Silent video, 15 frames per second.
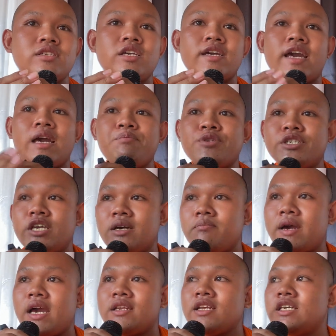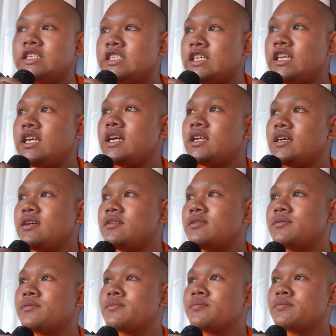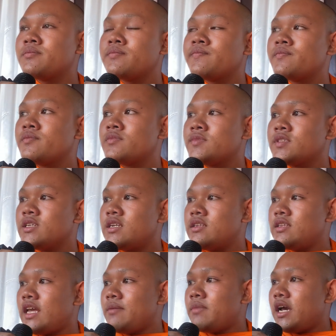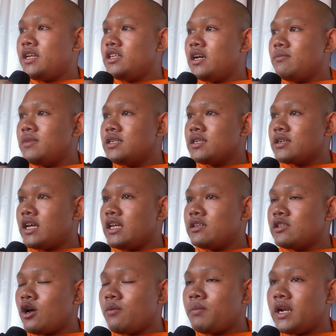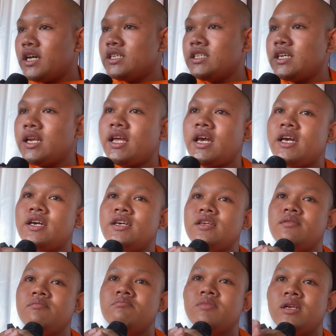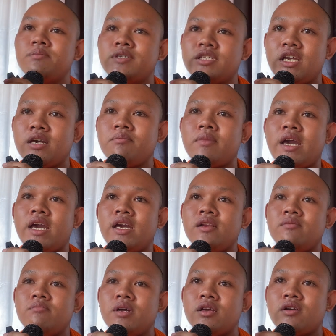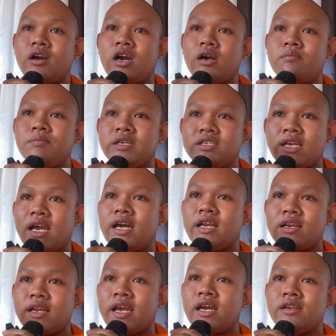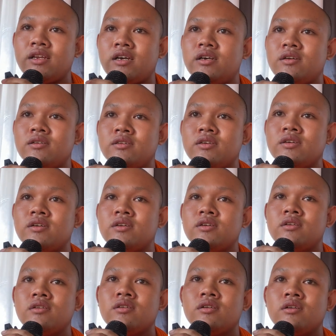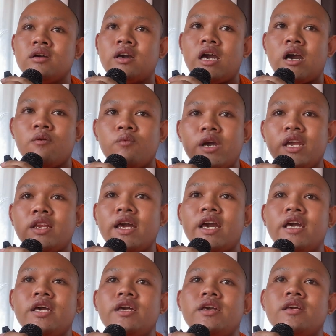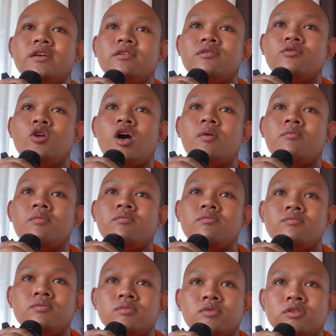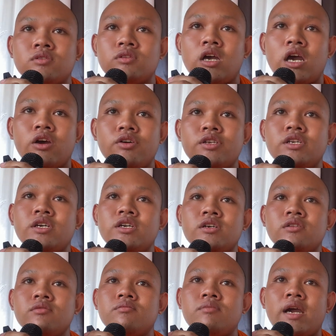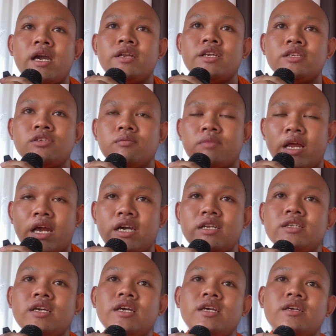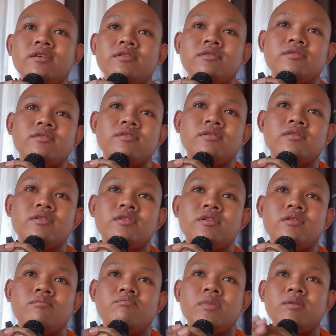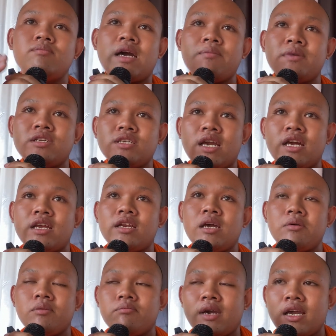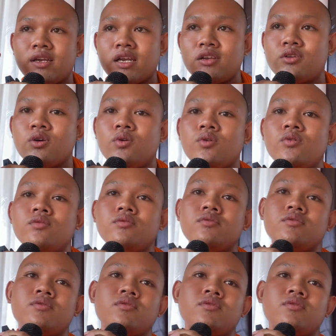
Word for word: Dường áp chia ba tới chia ná Tại bà dương mình sự đây tốc lời chất hơi Mình chia ba Mình không phải cha đàn án nữ Ở với đây nông Ao dương ban rực chùm ra ơn đấy Mình ban phải cha đàn án ban kết cu